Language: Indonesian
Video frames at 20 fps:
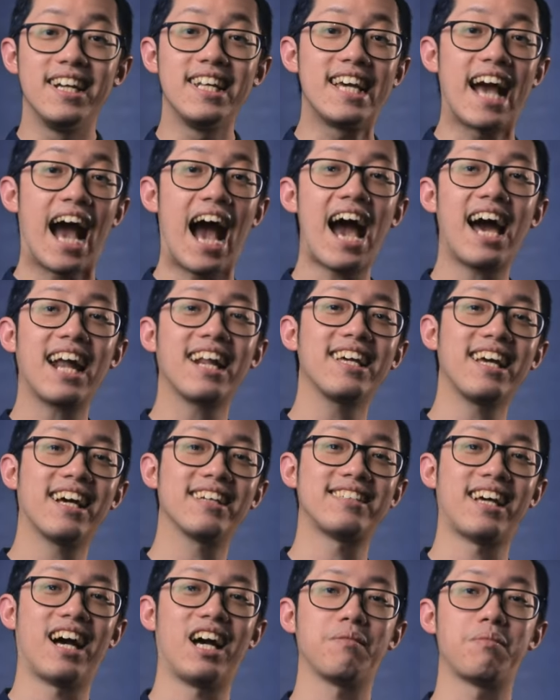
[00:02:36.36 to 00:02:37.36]
Di hari yang
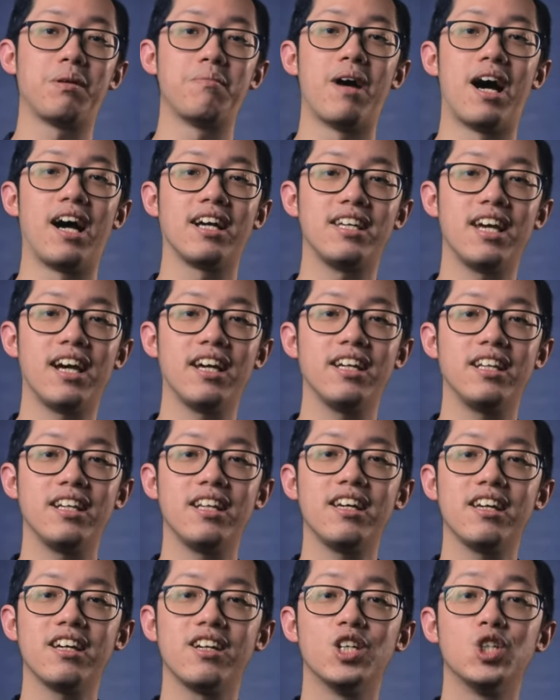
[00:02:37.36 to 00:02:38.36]
sangat berbahagia
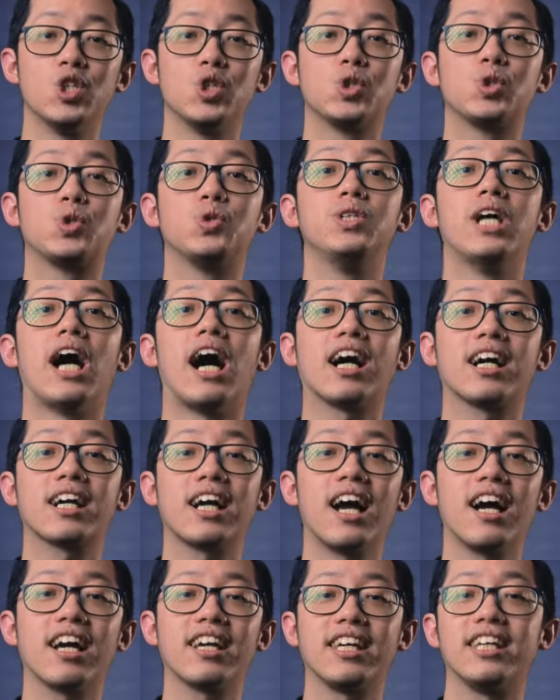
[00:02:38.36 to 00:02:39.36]
ini,
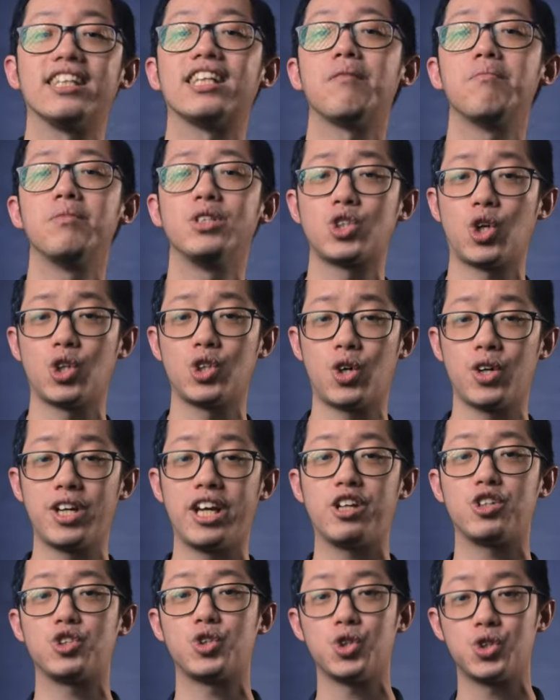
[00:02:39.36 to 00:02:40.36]
sudahkah kita mencontoh
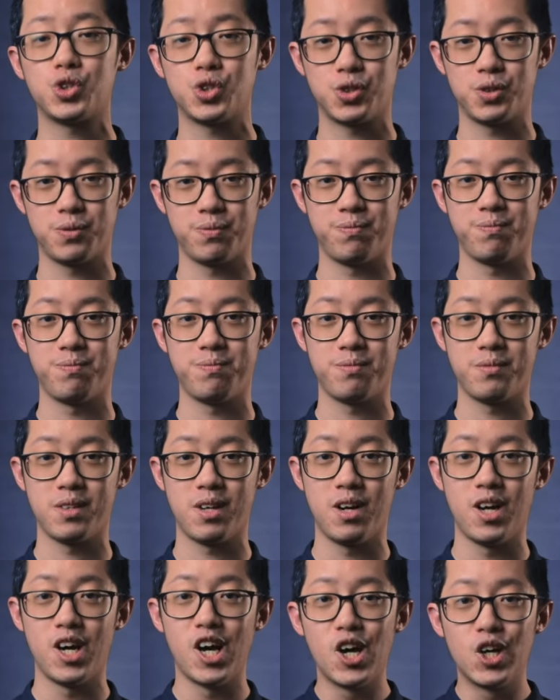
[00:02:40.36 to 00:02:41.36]
Yesus?
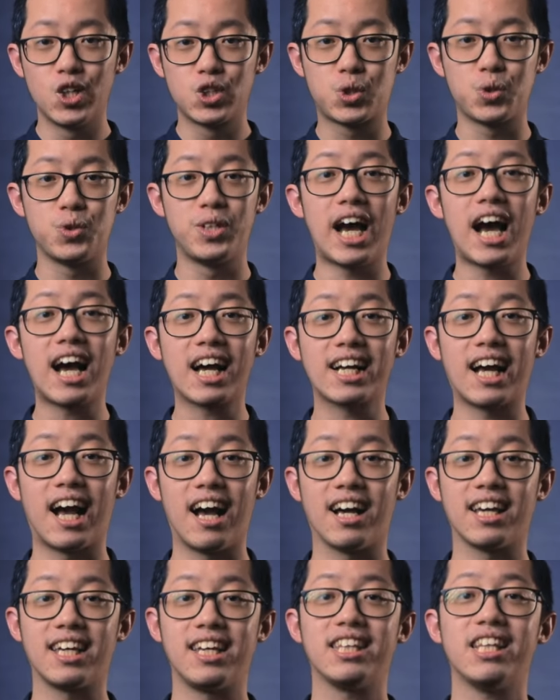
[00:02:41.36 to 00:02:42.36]

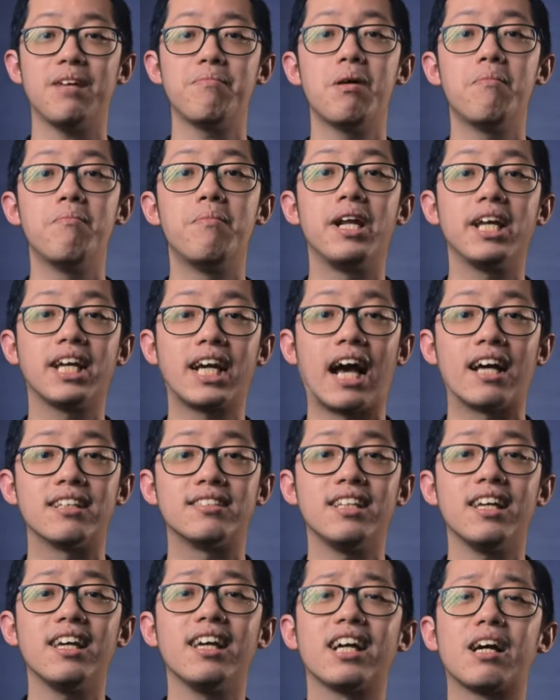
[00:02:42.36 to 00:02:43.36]
Sudahkah kita memberi
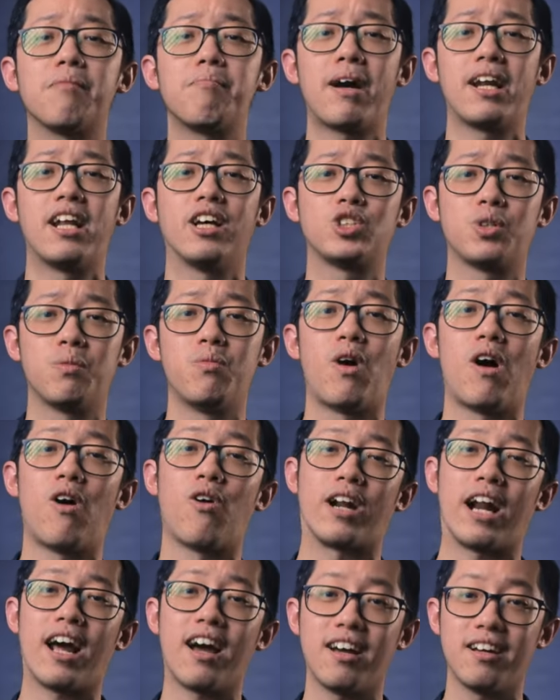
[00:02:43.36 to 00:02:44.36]
kasih kepada
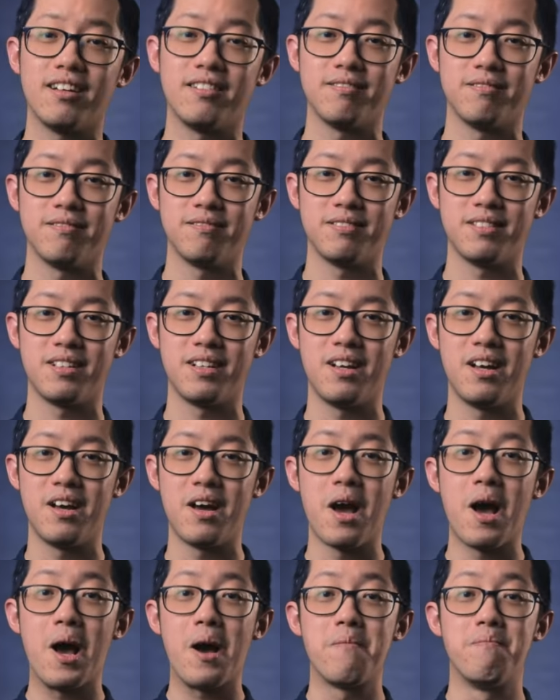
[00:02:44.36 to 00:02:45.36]
semua orang?
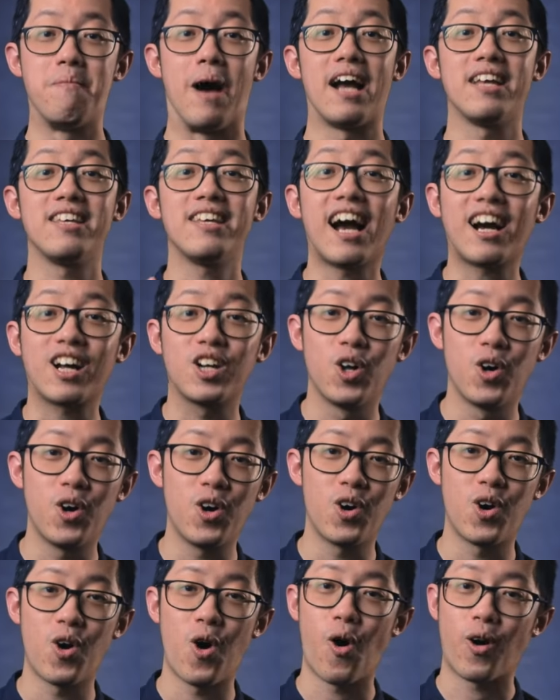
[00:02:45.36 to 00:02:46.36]
Banyak
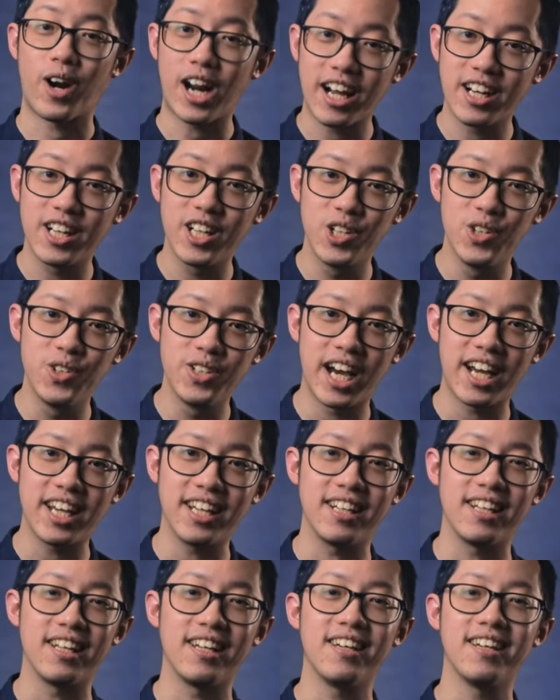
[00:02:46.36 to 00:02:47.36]
loh orang di dunia
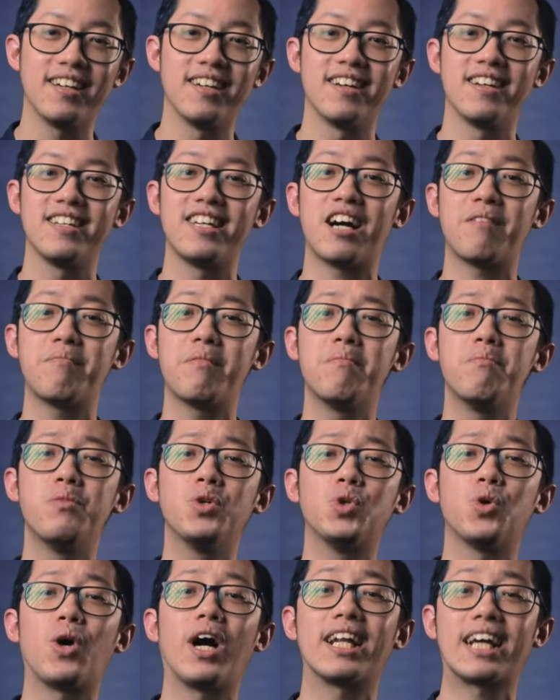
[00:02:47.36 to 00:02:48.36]
ini yang
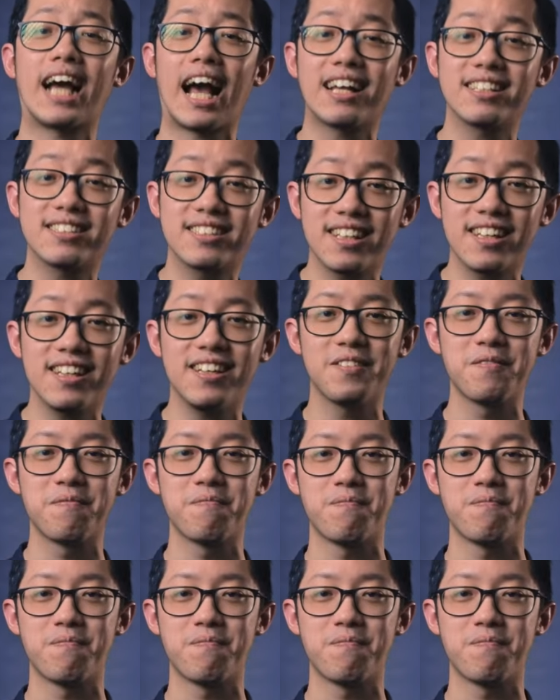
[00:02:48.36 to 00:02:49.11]
membutuhkan kasih